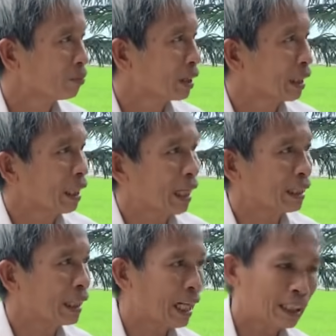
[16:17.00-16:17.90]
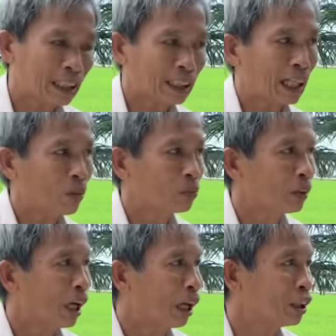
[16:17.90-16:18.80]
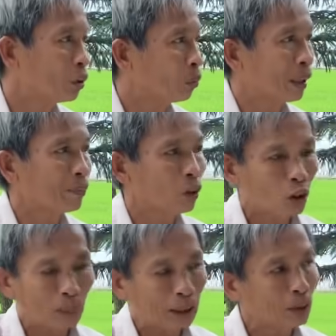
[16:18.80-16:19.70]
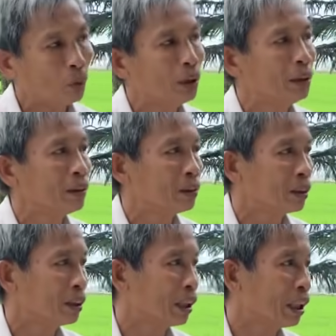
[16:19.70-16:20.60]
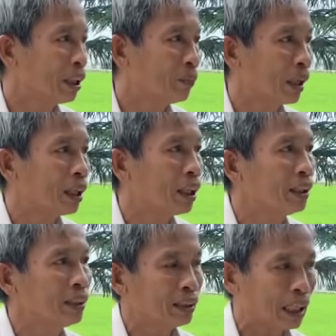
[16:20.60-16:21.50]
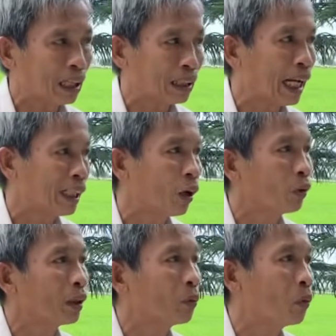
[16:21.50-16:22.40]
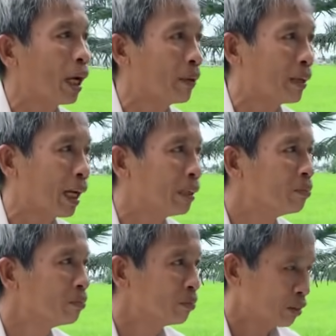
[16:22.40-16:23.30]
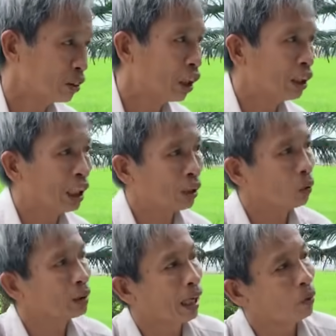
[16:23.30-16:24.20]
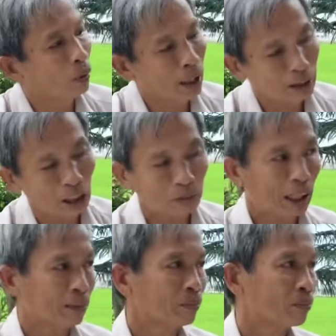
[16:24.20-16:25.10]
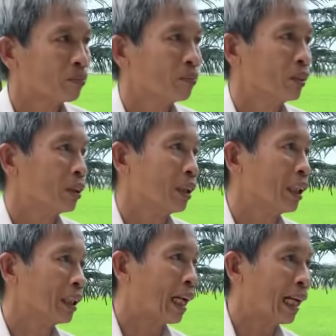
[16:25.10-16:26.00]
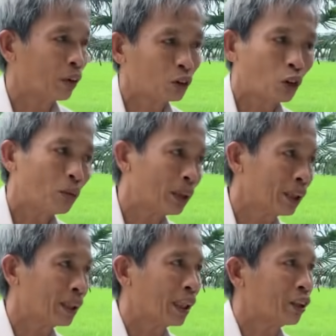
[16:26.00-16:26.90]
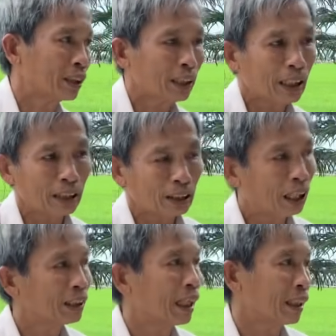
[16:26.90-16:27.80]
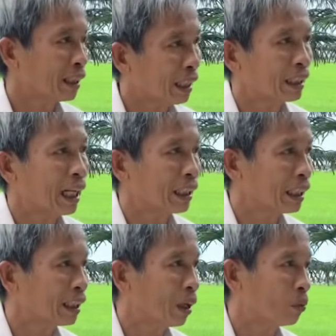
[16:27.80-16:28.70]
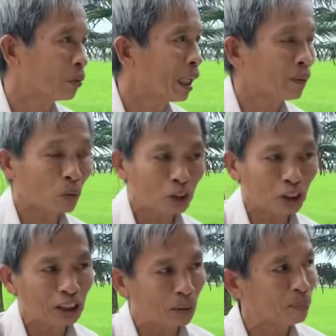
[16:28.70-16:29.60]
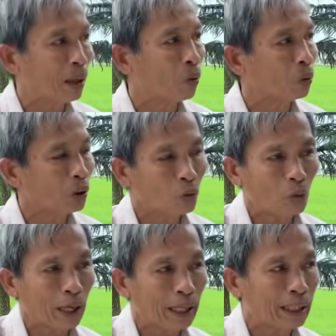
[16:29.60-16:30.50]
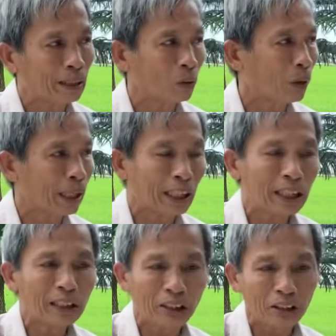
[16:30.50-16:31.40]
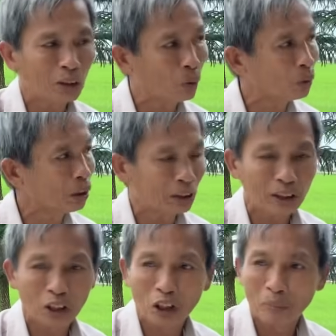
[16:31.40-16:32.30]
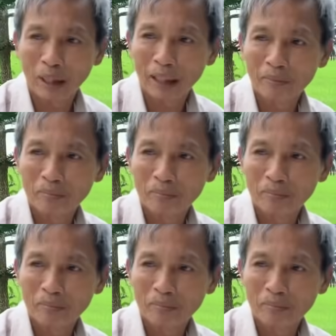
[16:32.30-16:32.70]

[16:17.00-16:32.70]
cái thành vàng điện ngọc ở cái vùng năm non bảy núi khi mà đến gần đại hội long hoa mà định lực của tạo hóa trời phật thì ngài có cho biết là nó sẽ thành trở thành thành vàng điện ngọc đây một sự nhiệm màu nó ngoài ngoài ý tưởng của những người mà